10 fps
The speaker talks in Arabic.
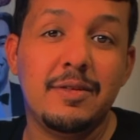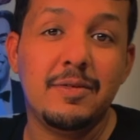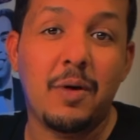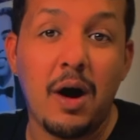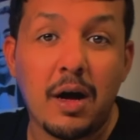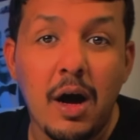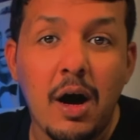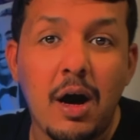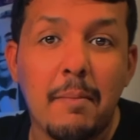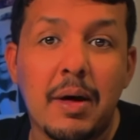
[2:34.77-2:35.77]

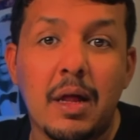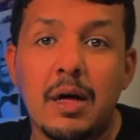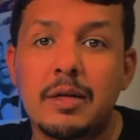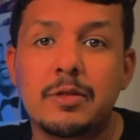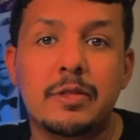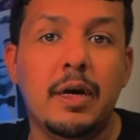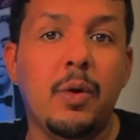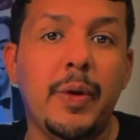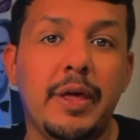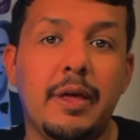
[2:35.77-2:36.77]
وأقام مراكز
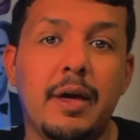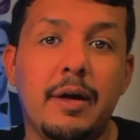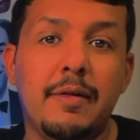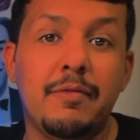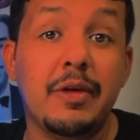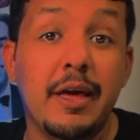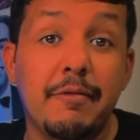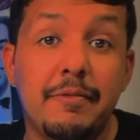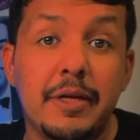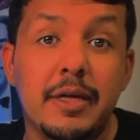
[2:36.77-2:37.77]
دعوية في
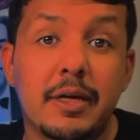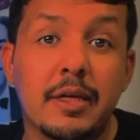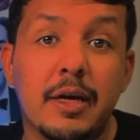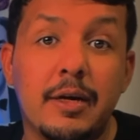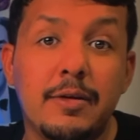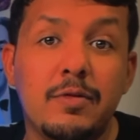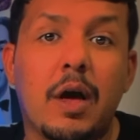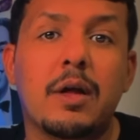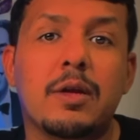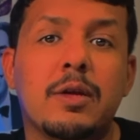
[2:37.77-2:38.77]
أفريقيا
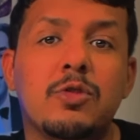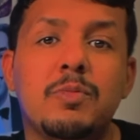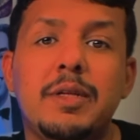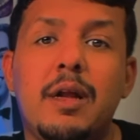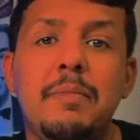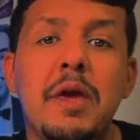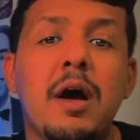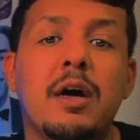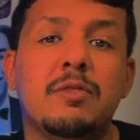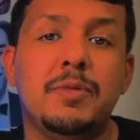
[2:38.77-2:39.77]
تخرج منها
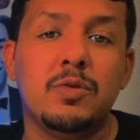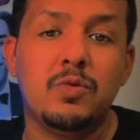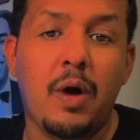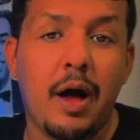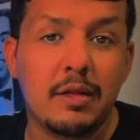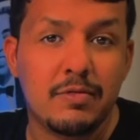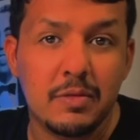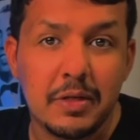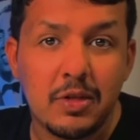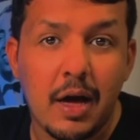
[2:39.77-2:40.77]
المئات من الدعاة في
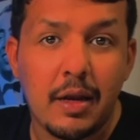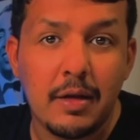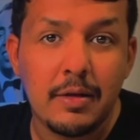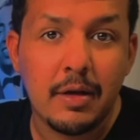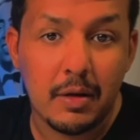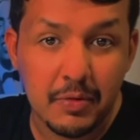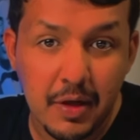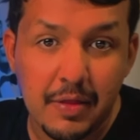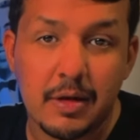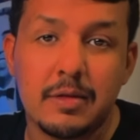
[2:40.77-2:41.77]
مجال
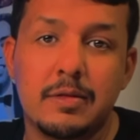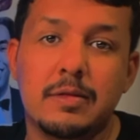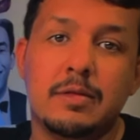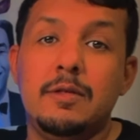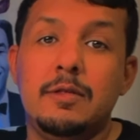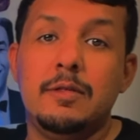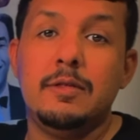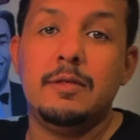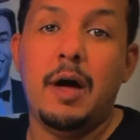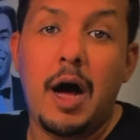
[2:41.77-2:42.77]
المناظرات
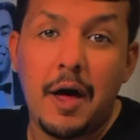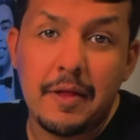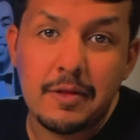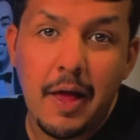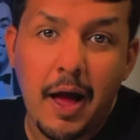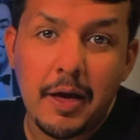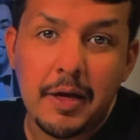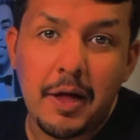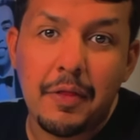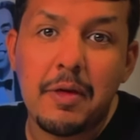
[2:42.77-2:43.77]
هذا
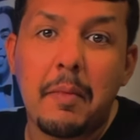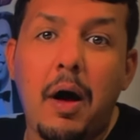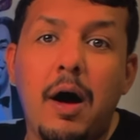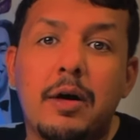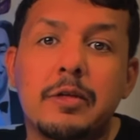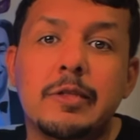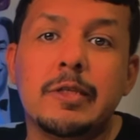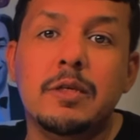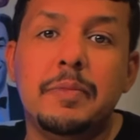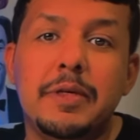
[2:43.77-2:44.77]
الداعية العظيم قاهر
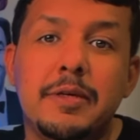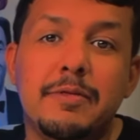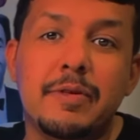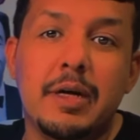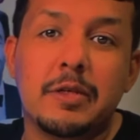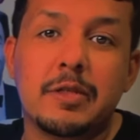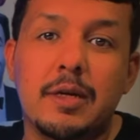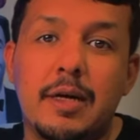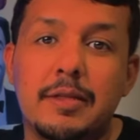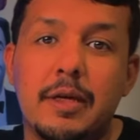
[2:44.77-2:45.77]
الصليبيين في
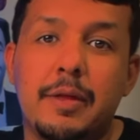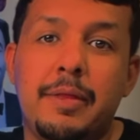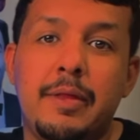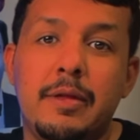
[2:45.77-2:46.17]
العصر الحديث